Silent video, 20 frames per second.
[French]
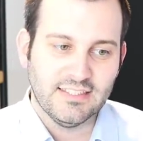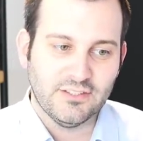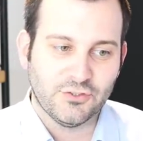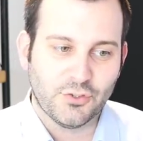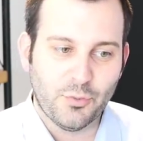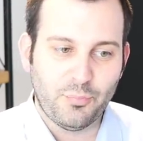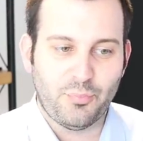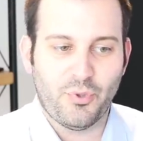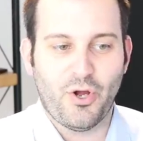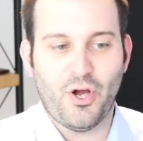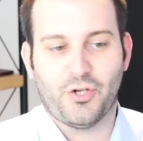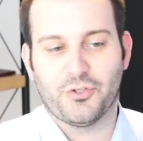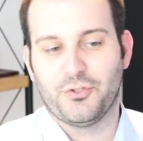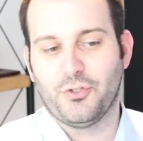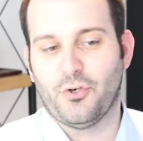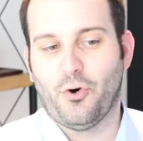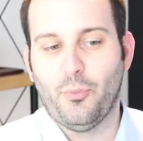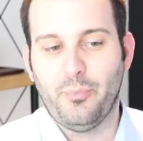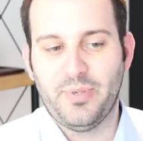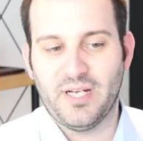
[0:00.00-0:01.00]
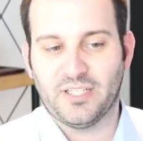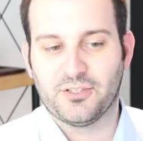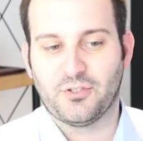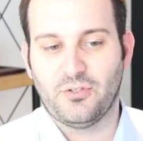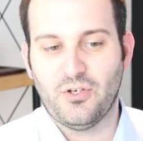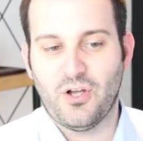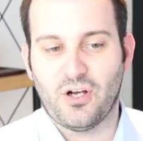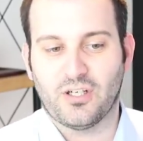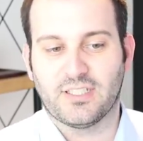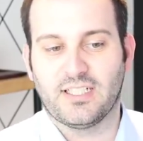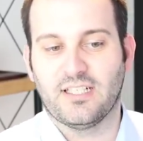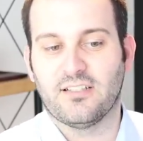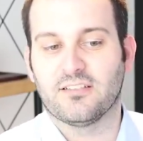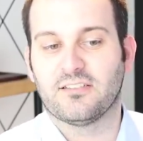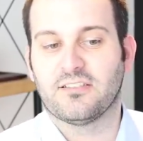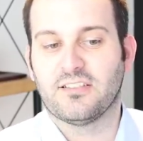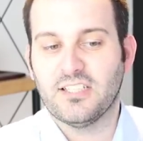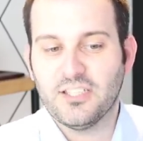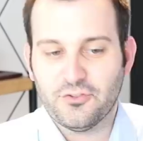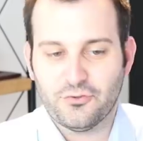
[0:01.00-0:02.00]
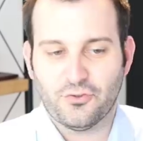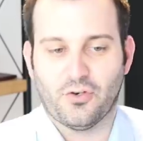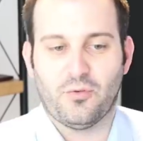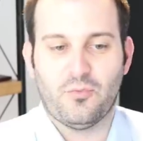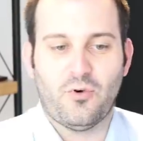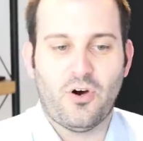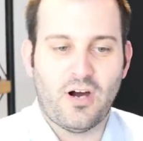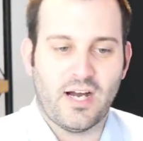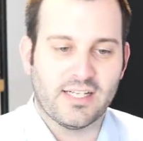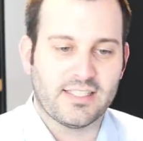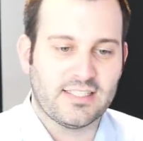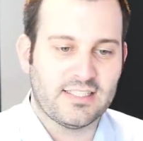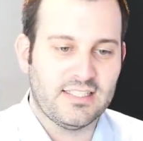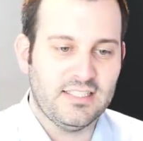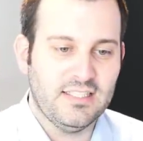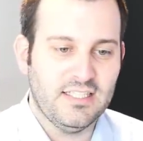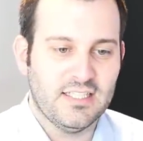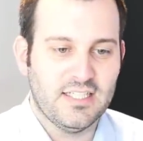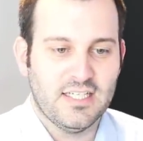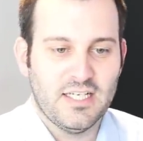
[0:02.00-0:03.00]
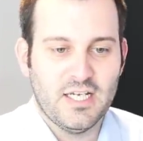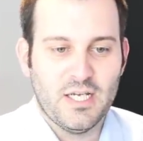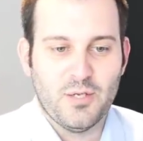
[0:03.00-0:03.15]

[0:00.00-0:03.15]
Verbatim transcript: de peur de reperdre leurs gains si durement acquis,